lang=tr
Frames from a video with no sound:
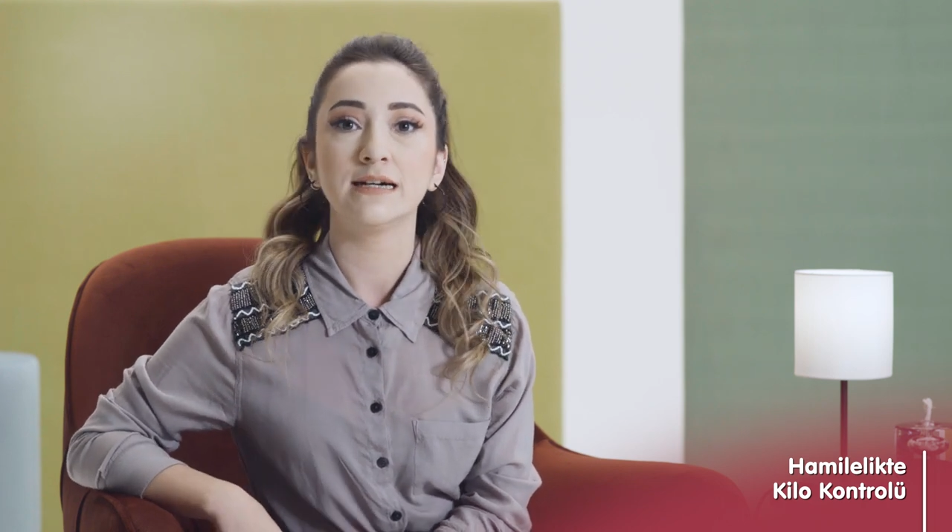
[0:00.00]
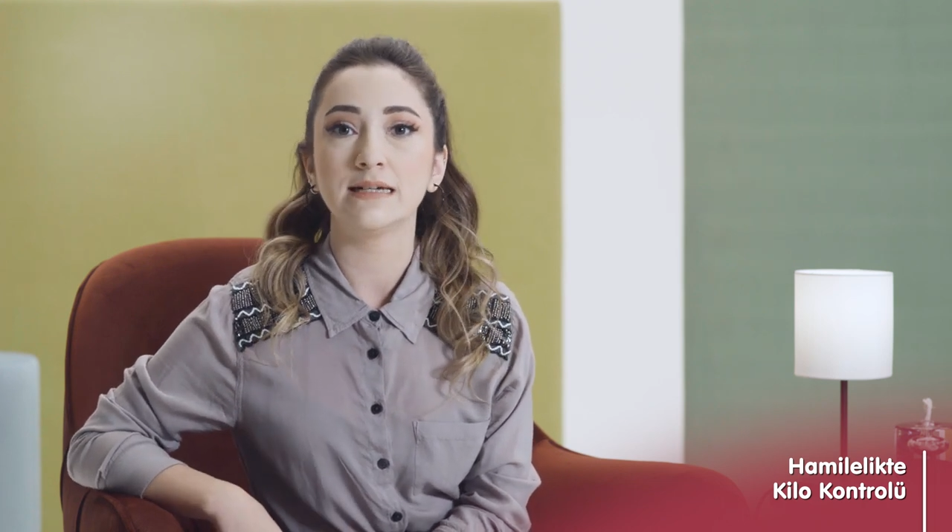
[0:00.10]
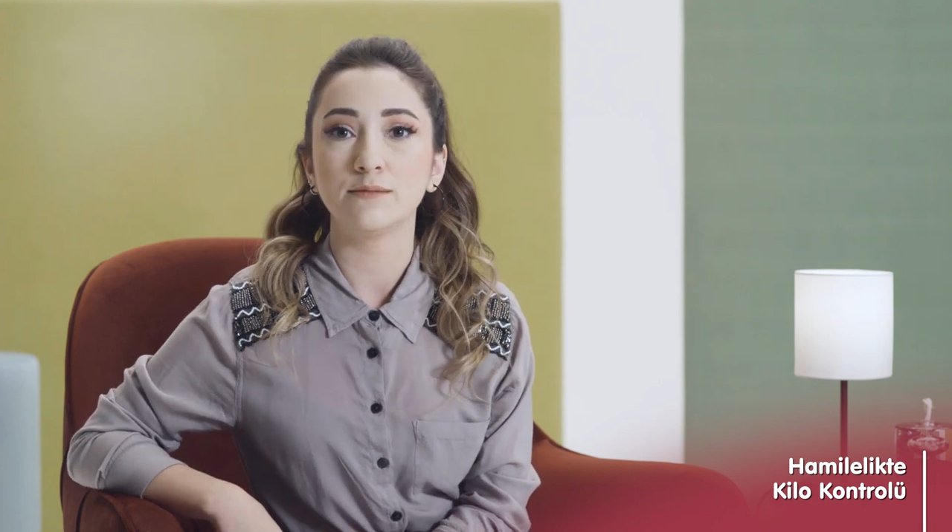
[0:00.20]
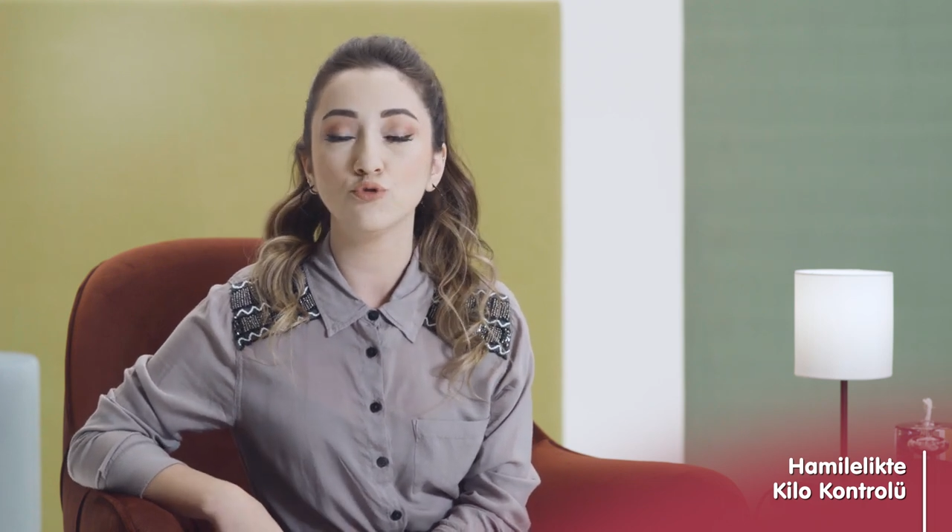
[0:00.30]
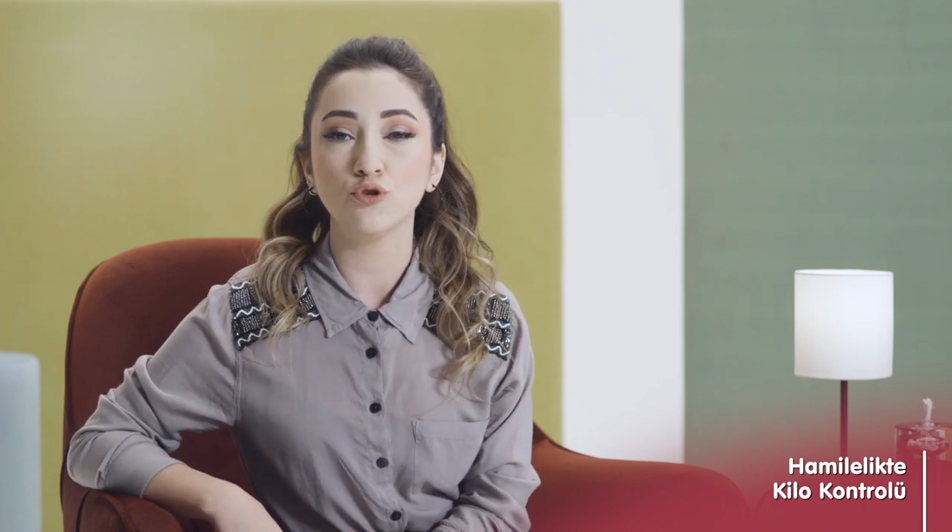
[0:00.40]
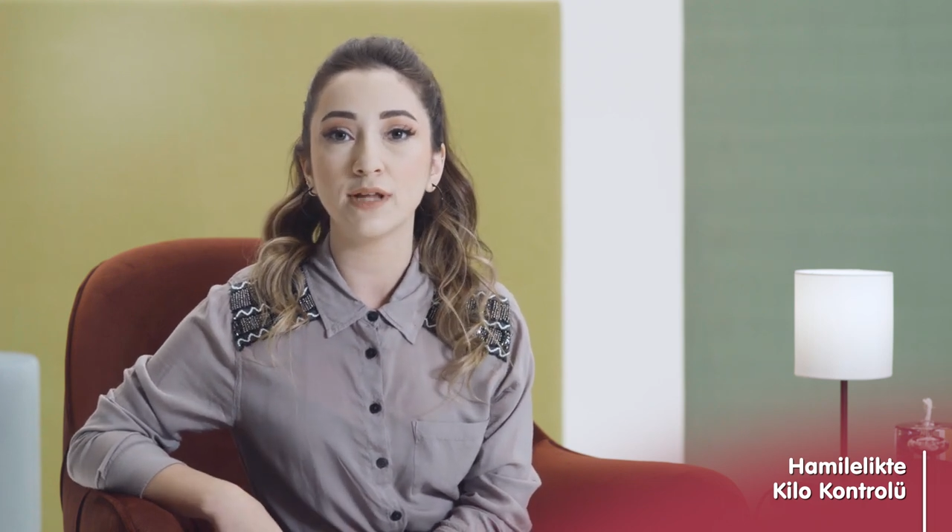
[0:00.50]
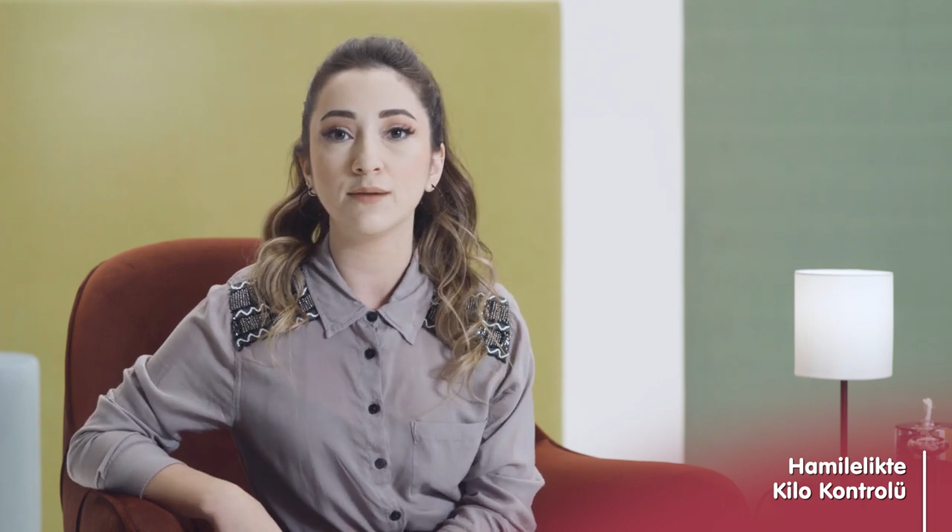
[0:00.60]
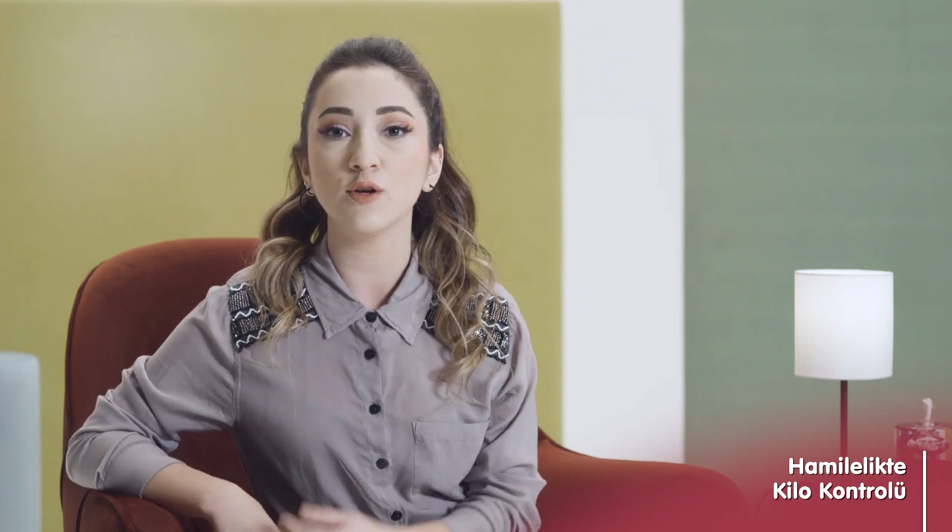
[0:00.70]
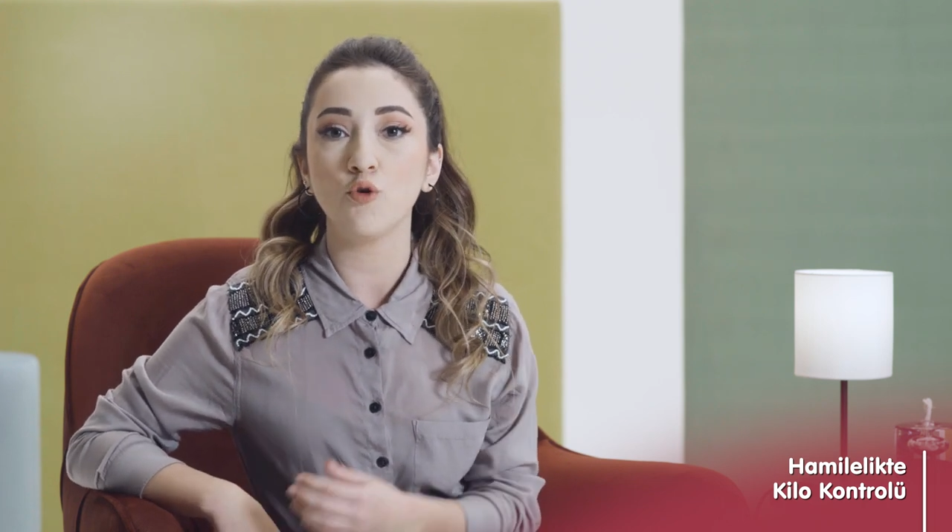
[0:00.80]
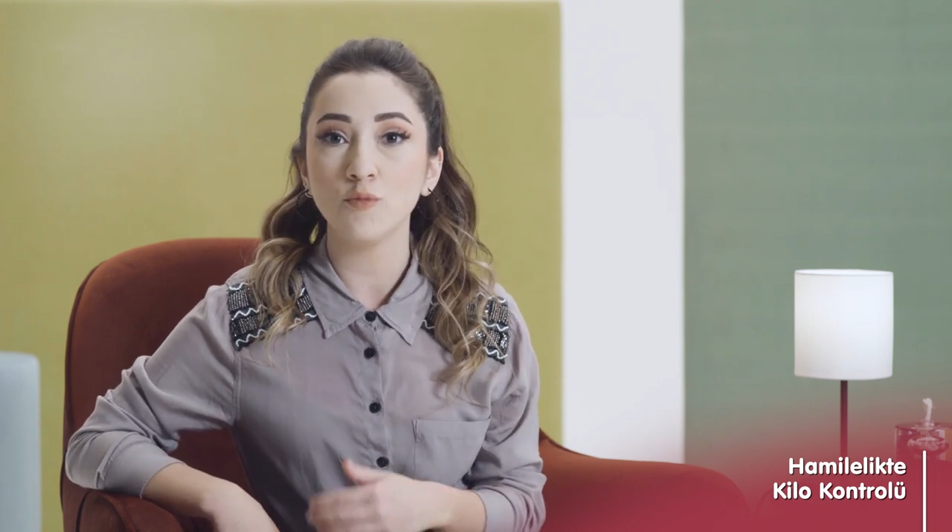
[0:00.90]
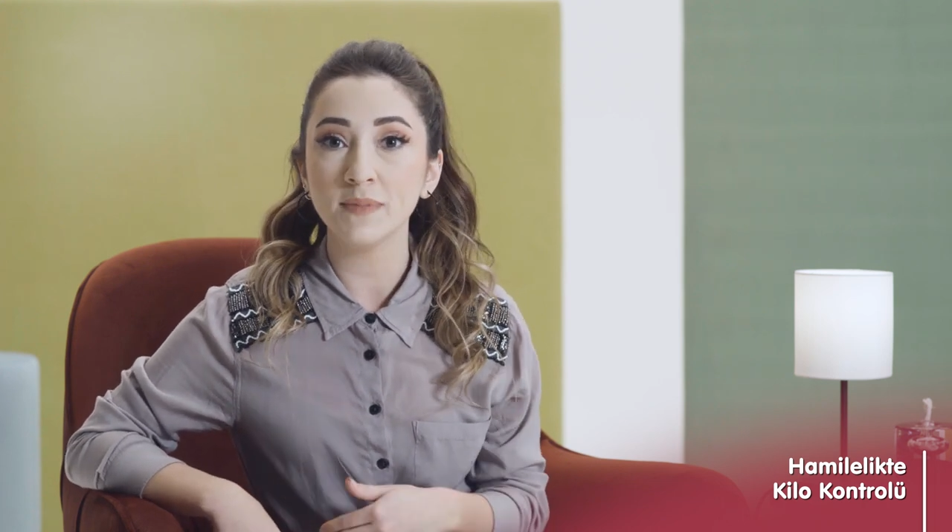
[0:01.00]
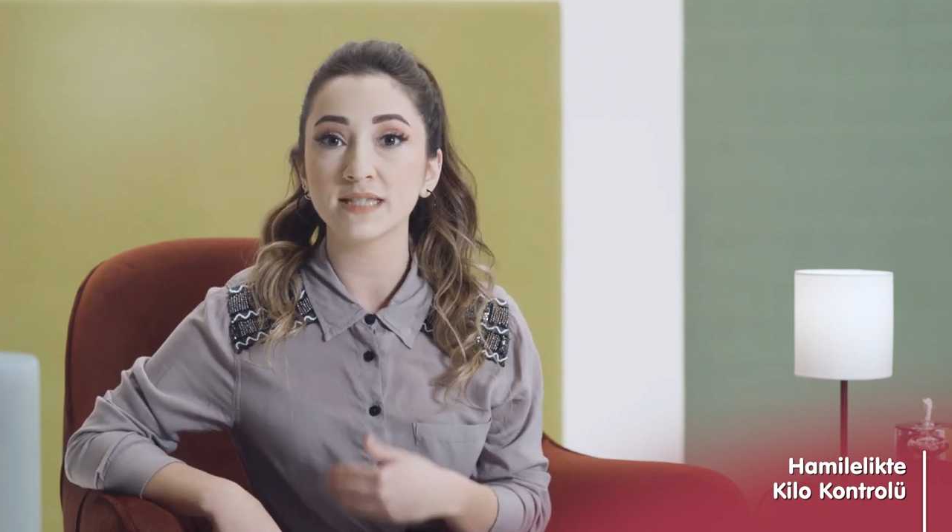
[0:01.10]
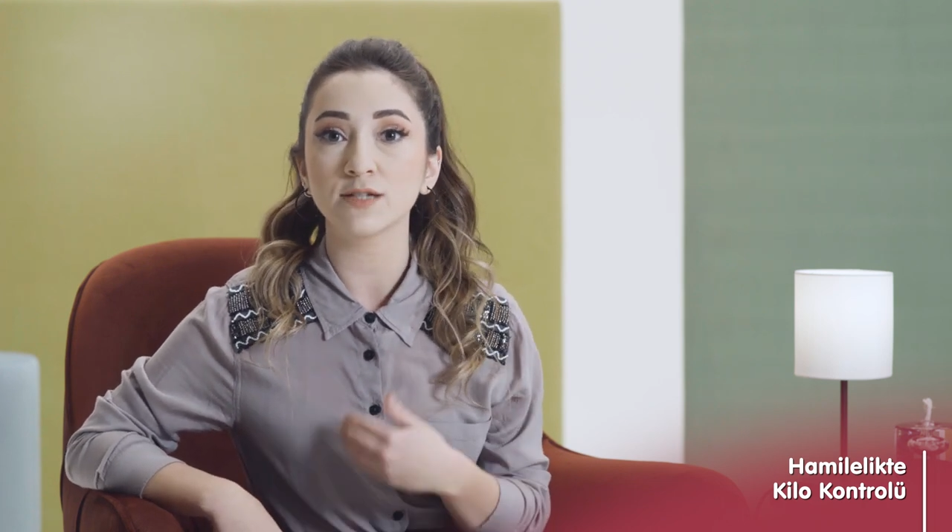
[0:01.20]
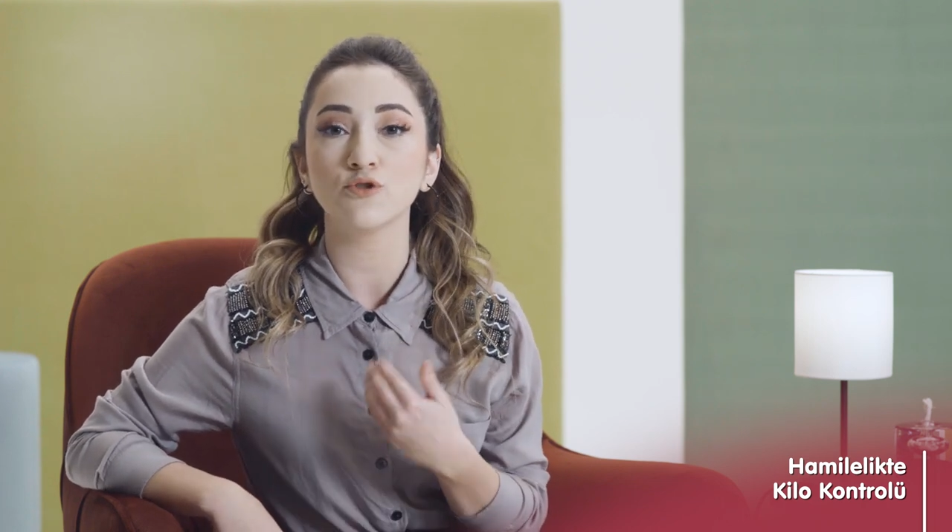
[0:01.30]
e, bu dönemde 15